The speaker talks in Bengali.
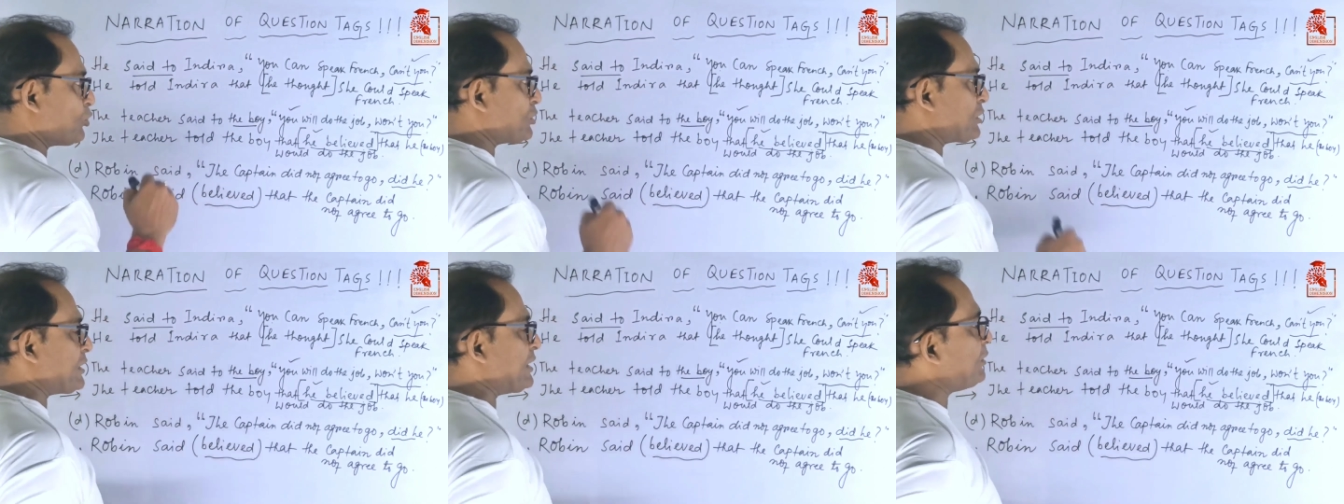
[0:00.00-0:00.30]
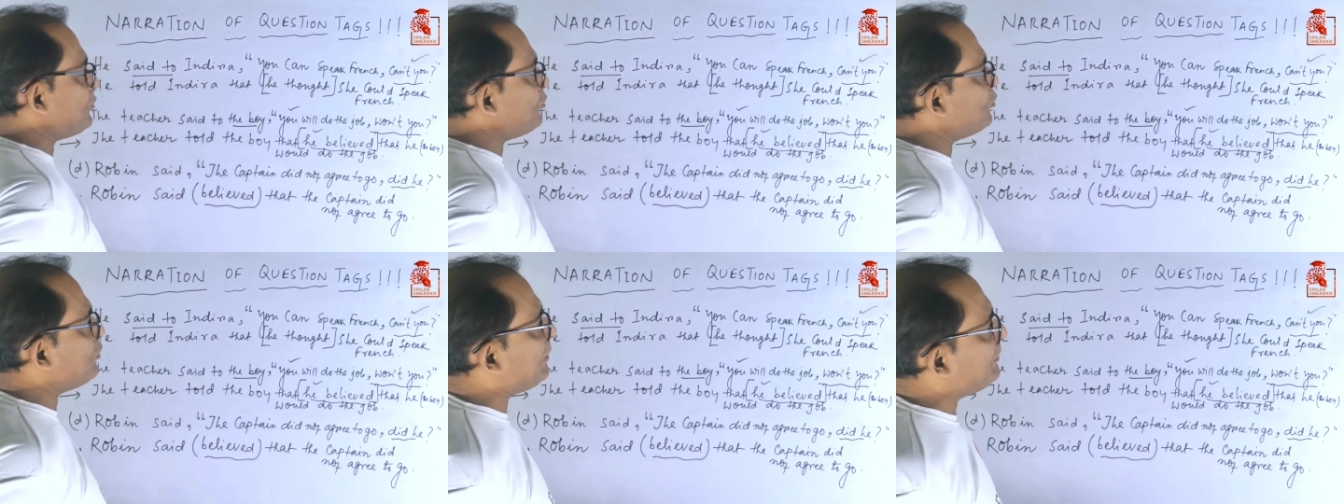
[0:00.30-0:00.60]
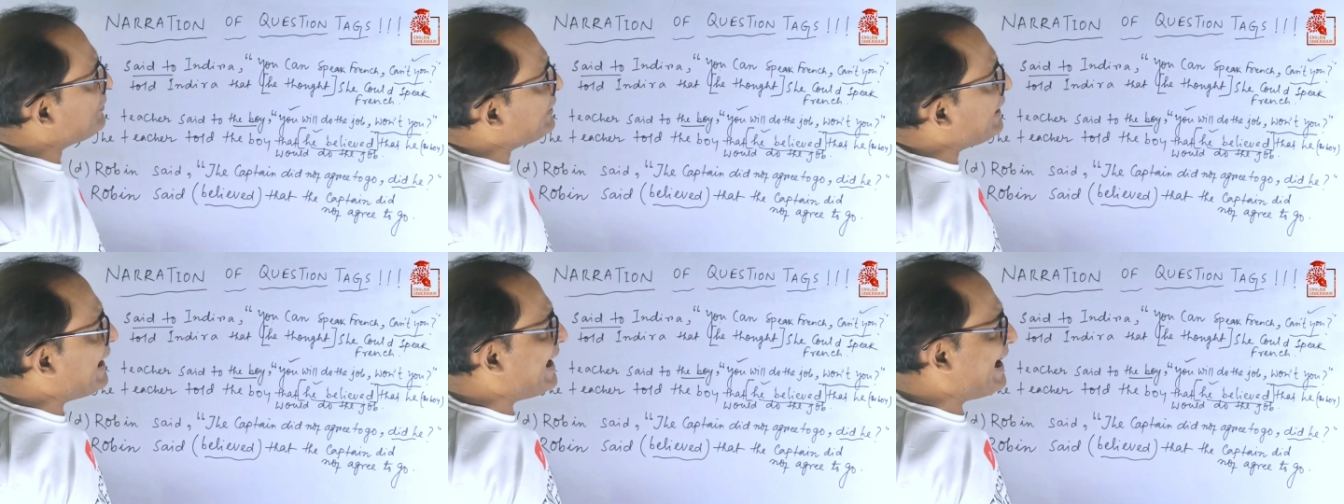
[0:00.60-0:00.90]
পোর্শনগুলো
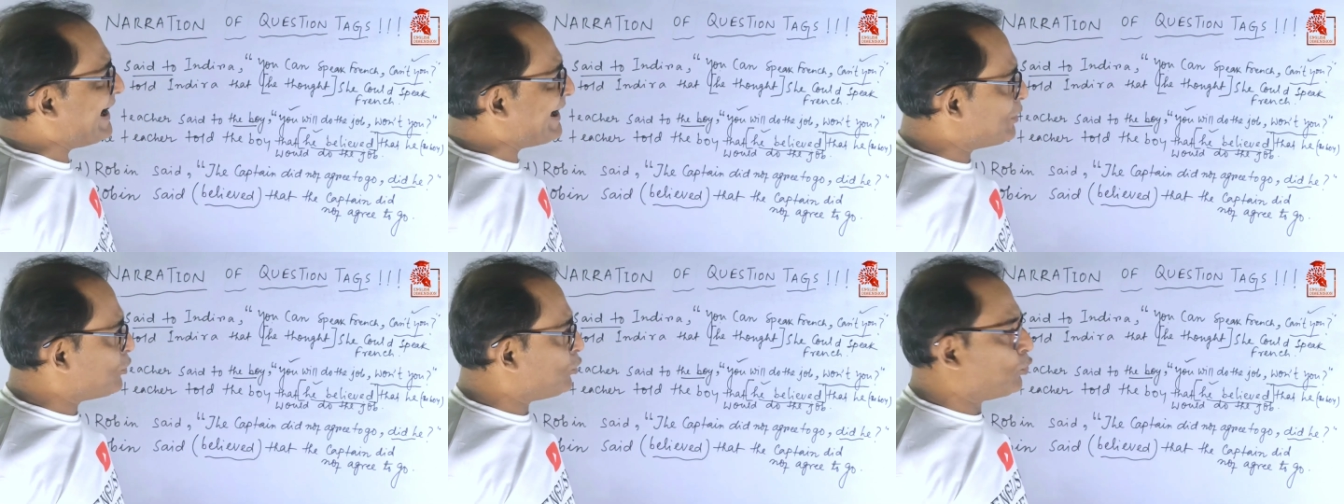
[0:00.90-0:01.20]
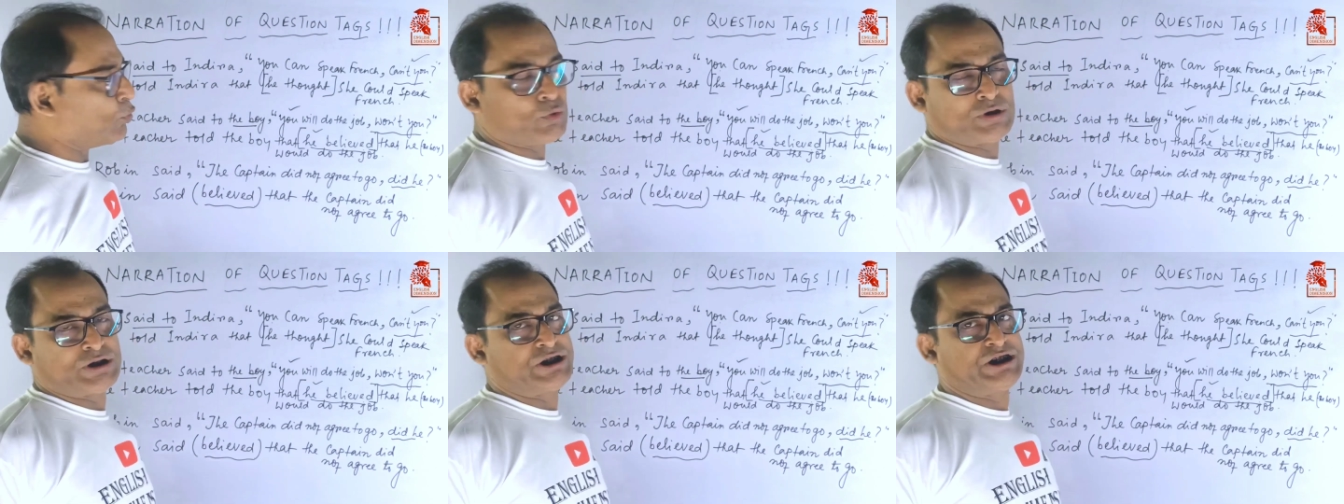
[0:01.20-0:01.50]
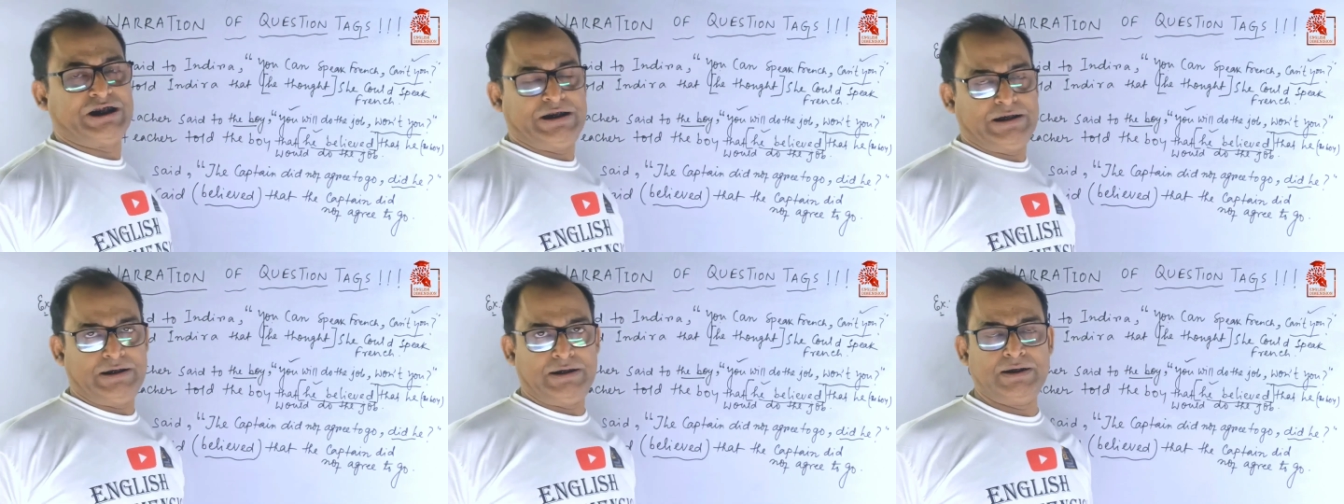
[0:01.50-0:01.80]
আমরা অ্যাড
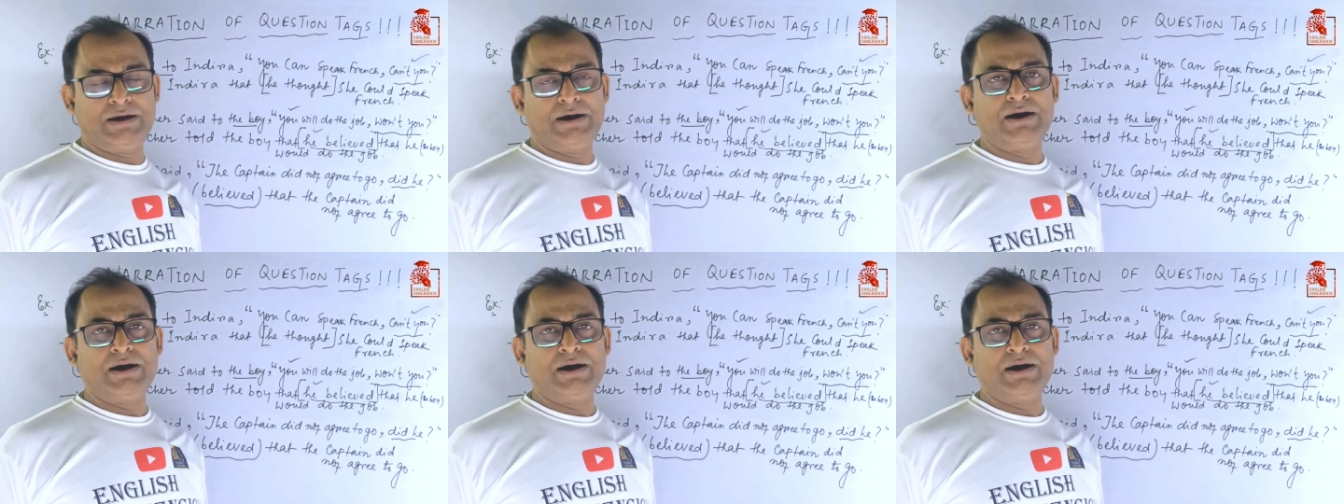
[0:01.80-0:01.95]
করছি